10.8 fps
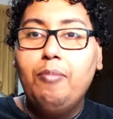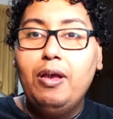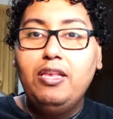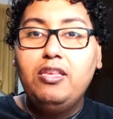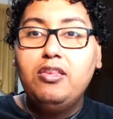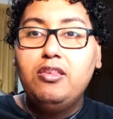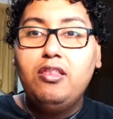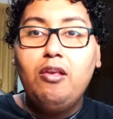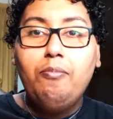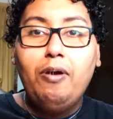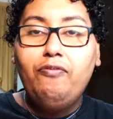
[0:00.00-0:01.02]
Mas
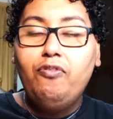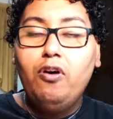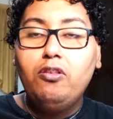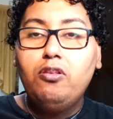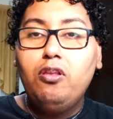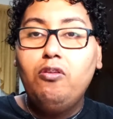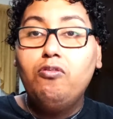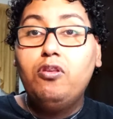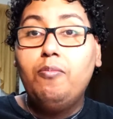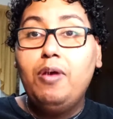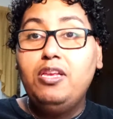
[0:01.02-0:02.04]
tem uma foto, tem
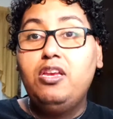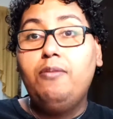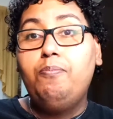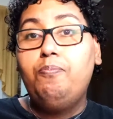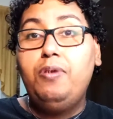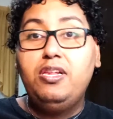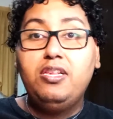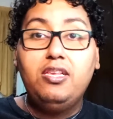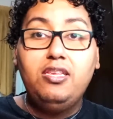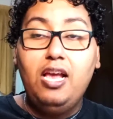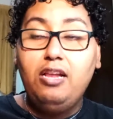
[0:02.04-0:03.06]
outra, mas já
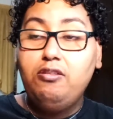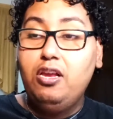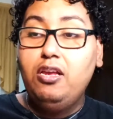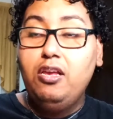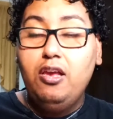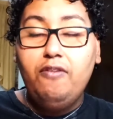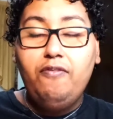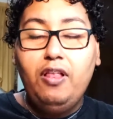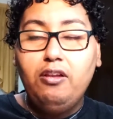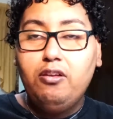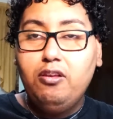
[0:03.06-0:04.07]
pesquisaram, já
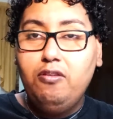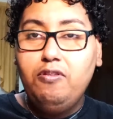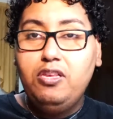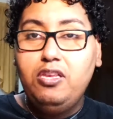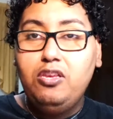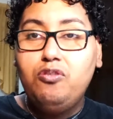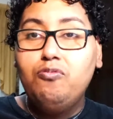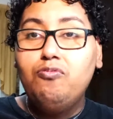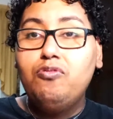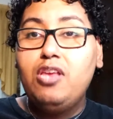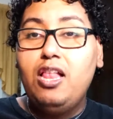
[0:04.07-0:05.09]
falaram que não existe.
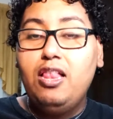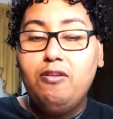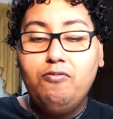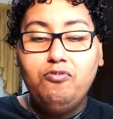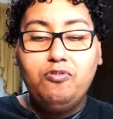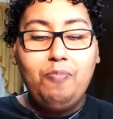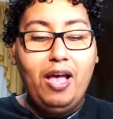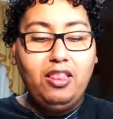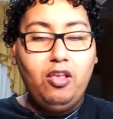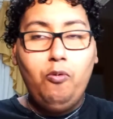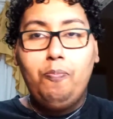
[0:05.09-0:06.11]
Uns, uns
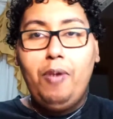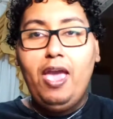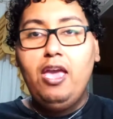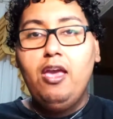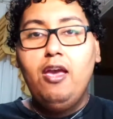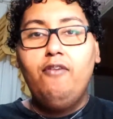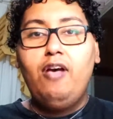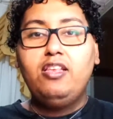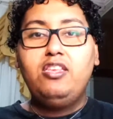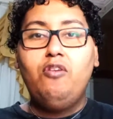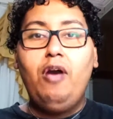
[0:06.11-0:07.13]
batem o pé,
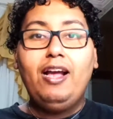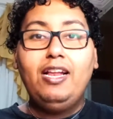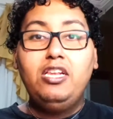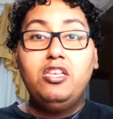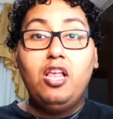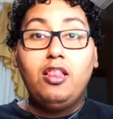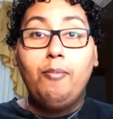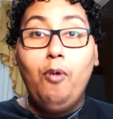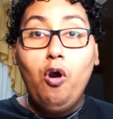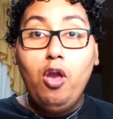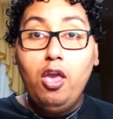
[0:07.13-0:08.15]
assim, eu acredito até
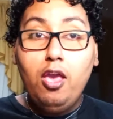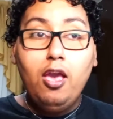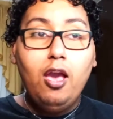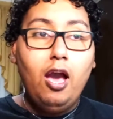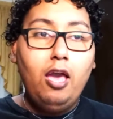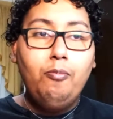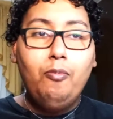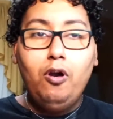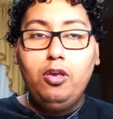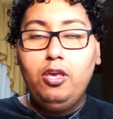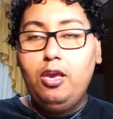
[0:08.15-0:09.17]
morrer. Aí
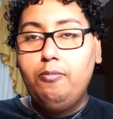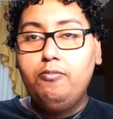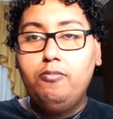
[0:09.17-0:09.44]
morre,